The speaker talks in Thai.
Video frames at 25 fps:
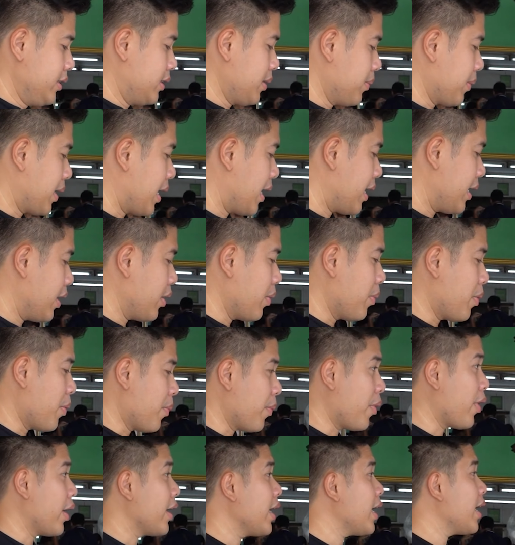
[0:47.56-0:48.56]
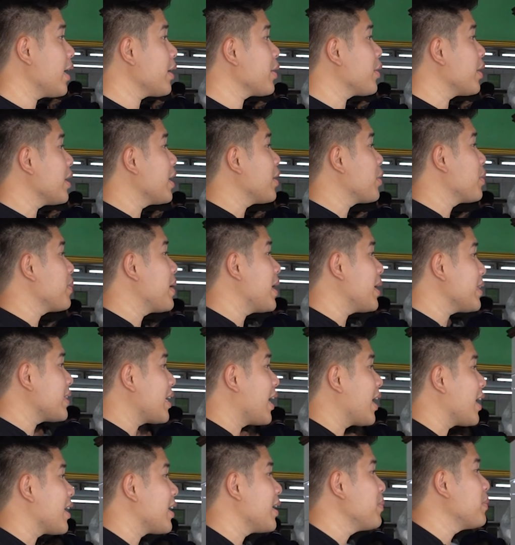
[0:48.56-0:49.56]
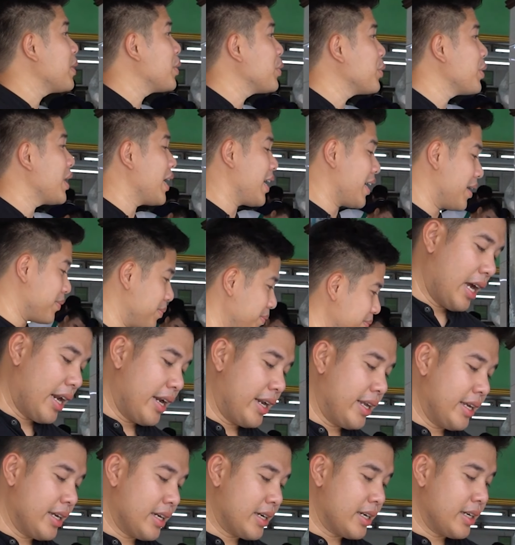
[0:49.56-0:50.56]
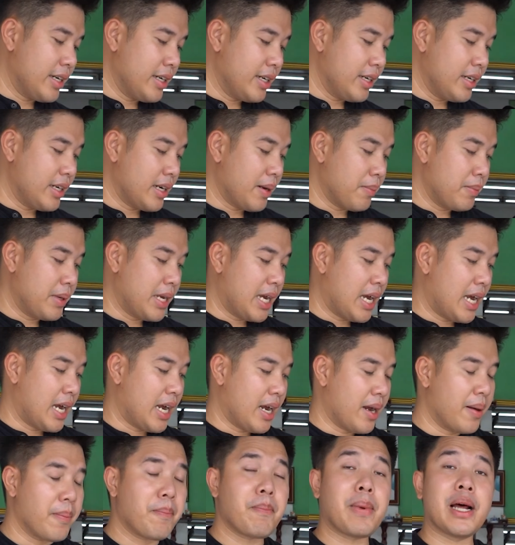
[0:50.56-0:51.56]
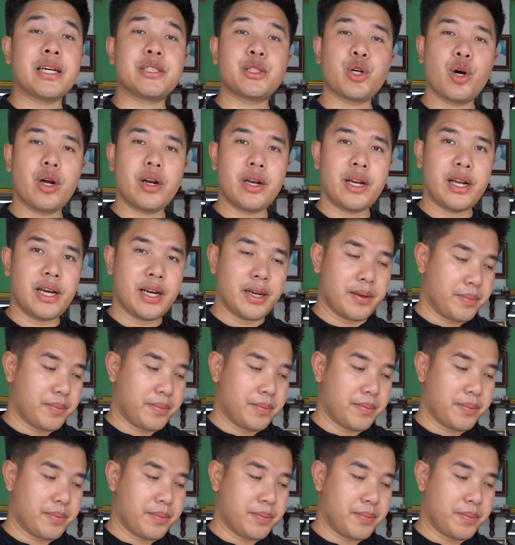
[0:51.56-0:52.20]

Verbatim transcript: สำคัญเดี๋ยวผมขออนุญาตขออนุญาตคุณแม่ตักขึ้นมาดูนะครับอันนี้คือน้ำยาปลาช่อนนะค